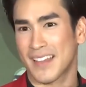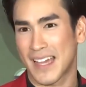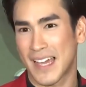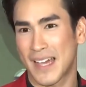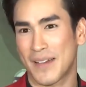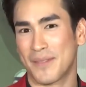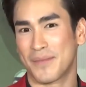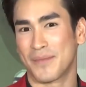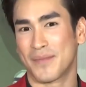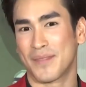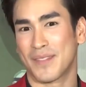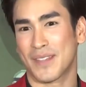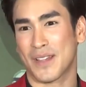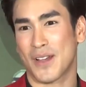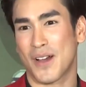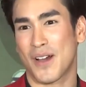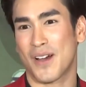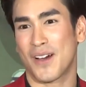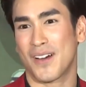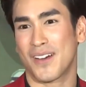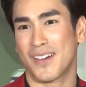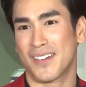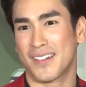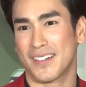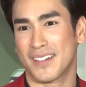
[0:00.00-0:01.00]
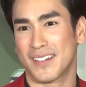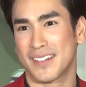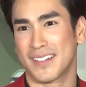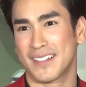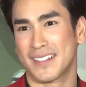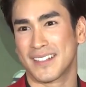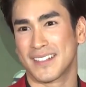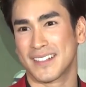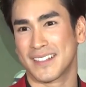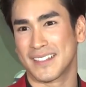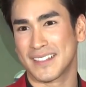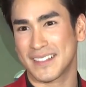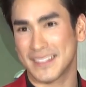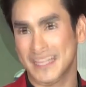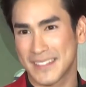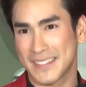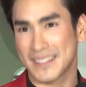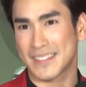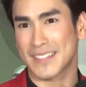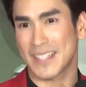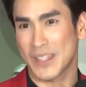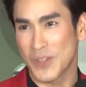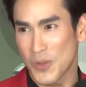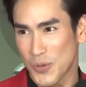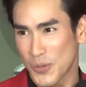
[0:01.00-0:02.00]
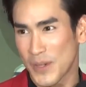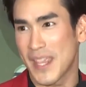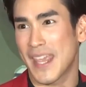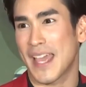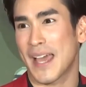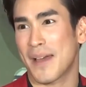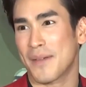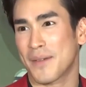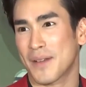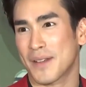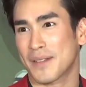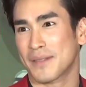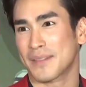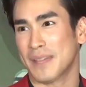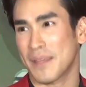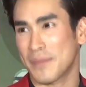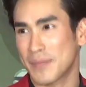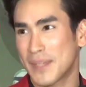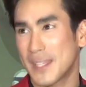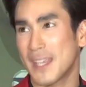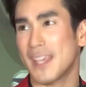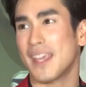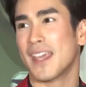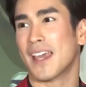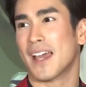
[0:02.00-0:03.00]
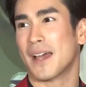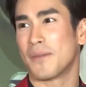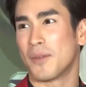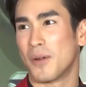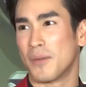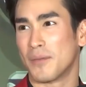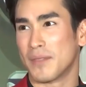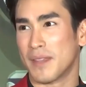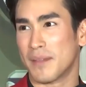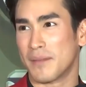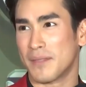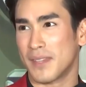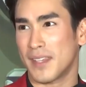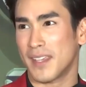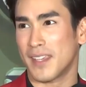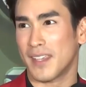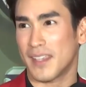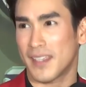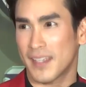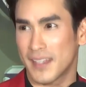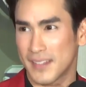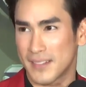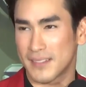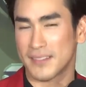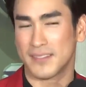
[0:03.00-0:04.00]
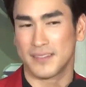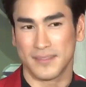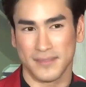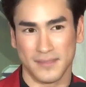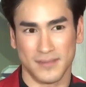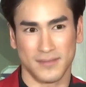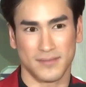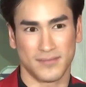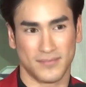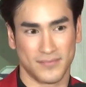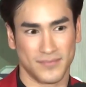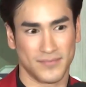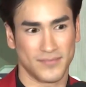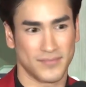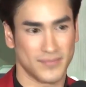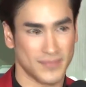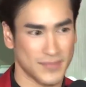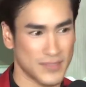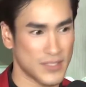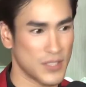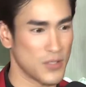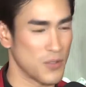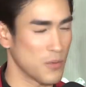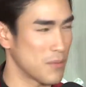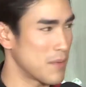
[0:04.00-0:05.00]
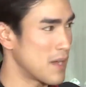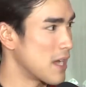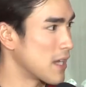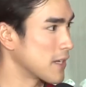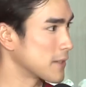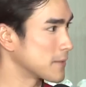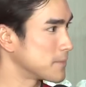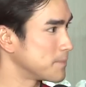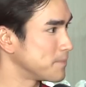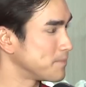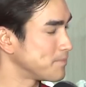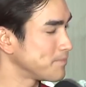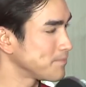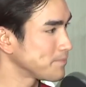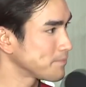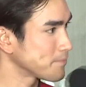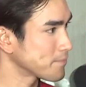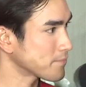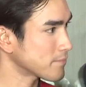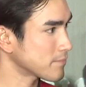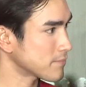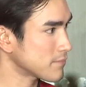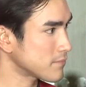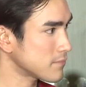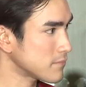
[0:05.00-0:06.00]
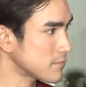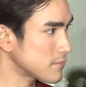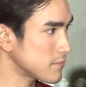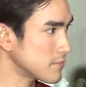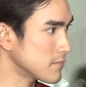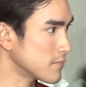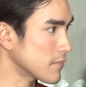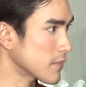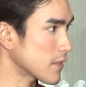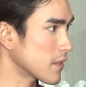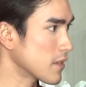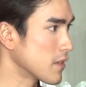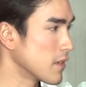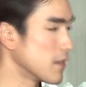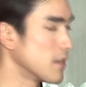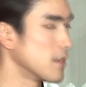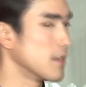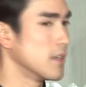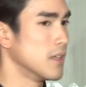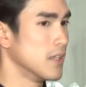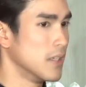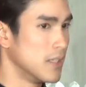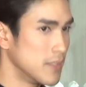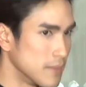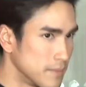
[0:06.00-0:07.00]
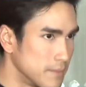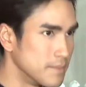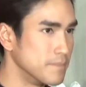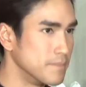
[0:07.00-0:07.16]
ครับก็สนุกดีครับก็เต็มที่ครับผมเต็มที่มีคนมาชื่นชมบอกว่าทำได้ทุกอย่างเป็นพระเอ